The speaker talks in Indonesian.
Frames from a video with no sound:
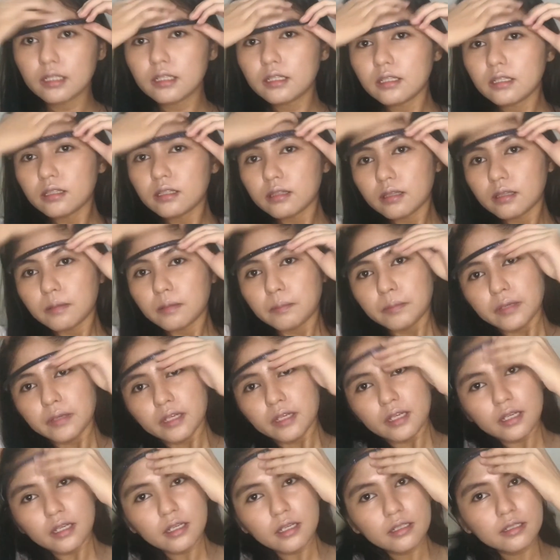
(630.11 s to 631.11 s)
tapi
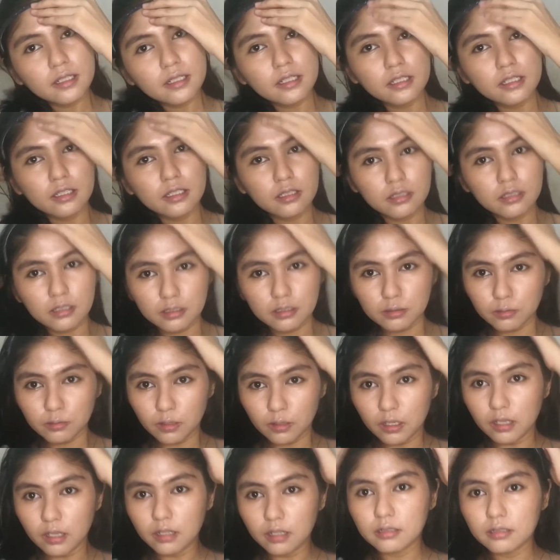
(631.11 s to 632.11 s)
karena ini
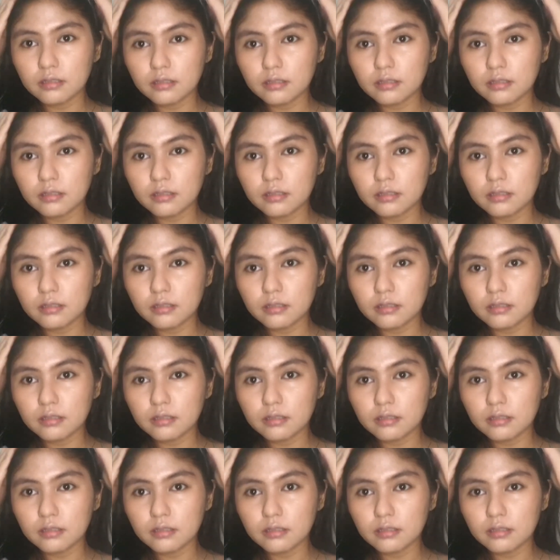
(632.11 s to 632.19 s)
natural